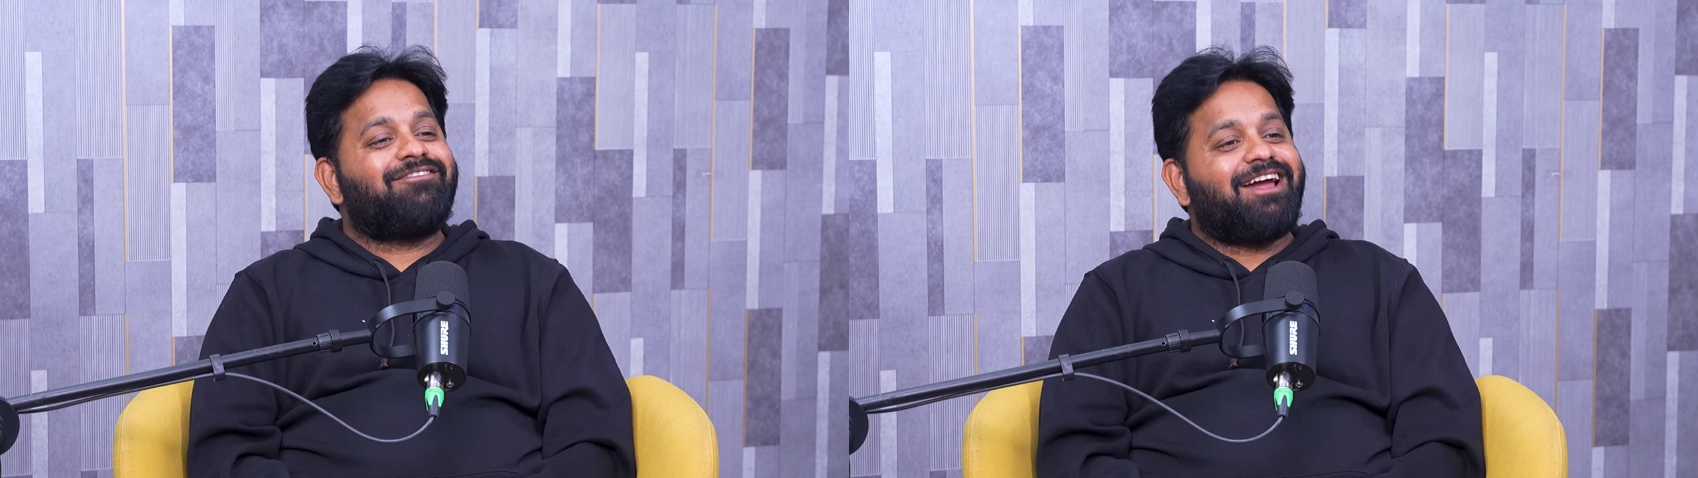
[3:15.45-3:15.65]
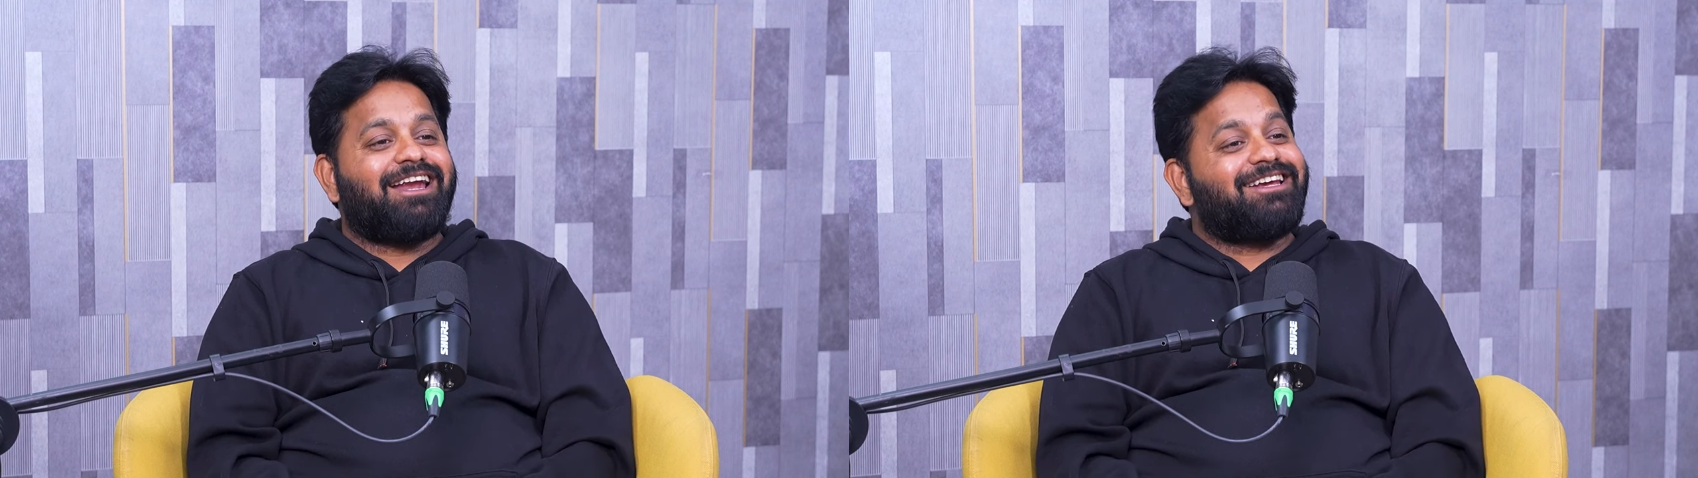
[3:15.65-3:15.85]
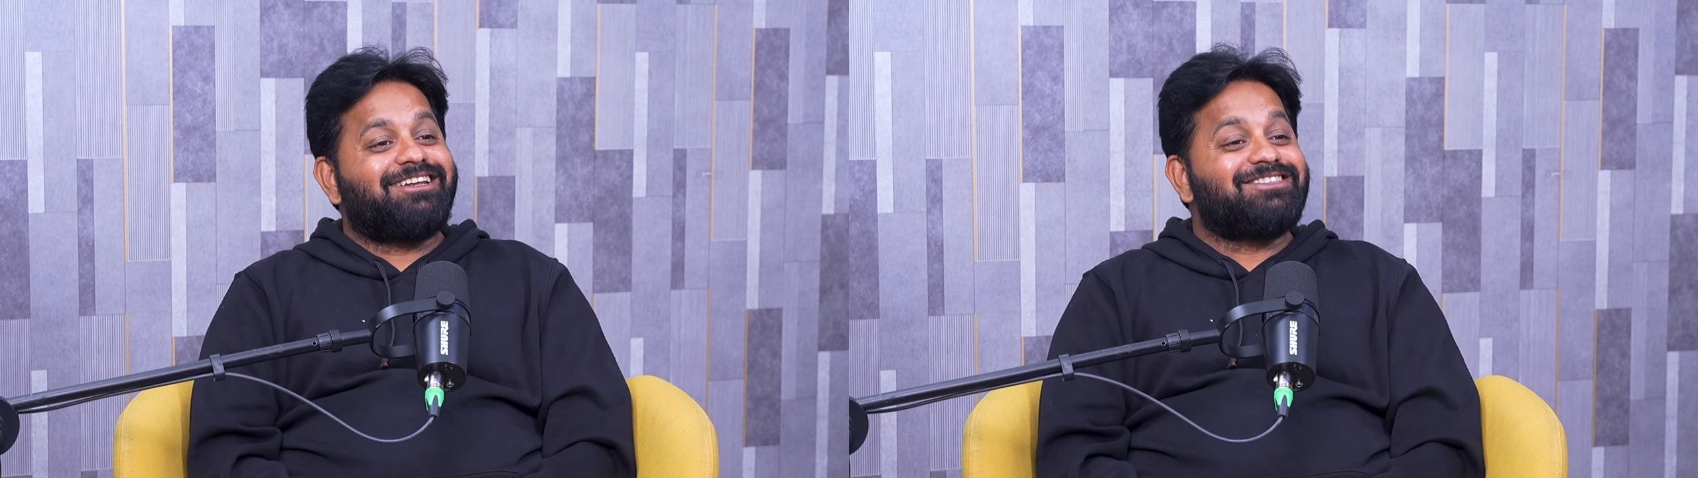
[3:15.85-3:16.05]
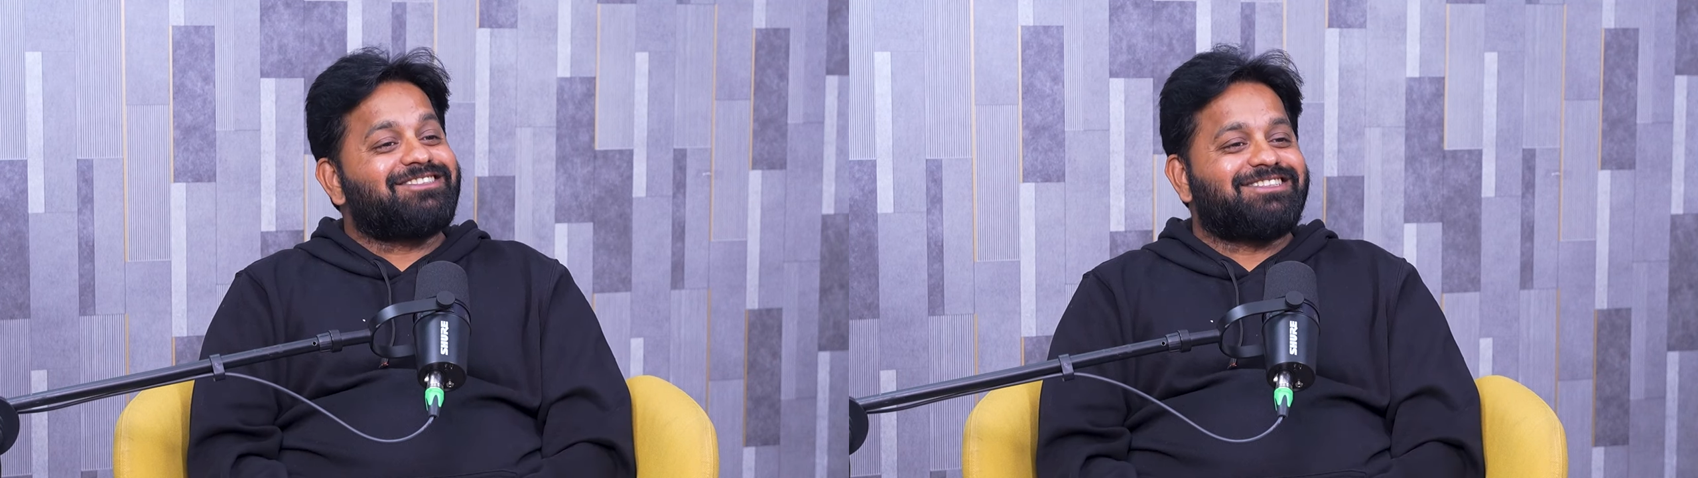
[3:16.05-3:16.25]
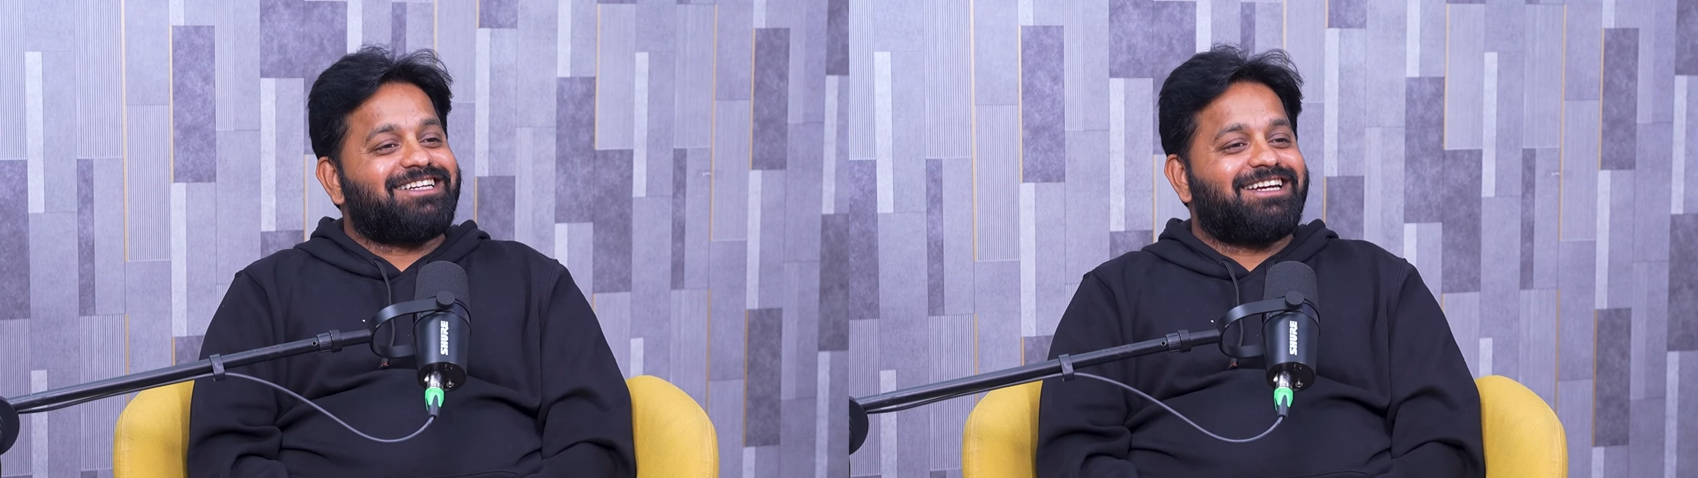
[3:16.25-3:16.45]
ఆఫ్ కేటగిరీస్
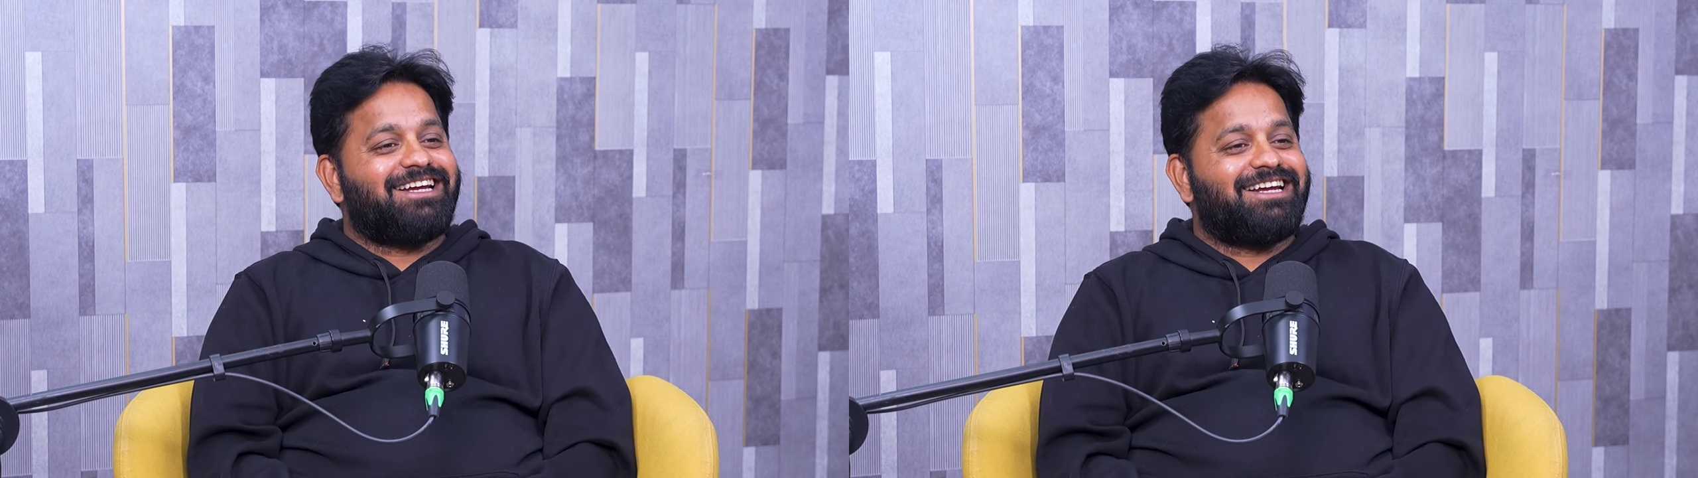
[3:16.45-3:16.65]
ఉంటాయి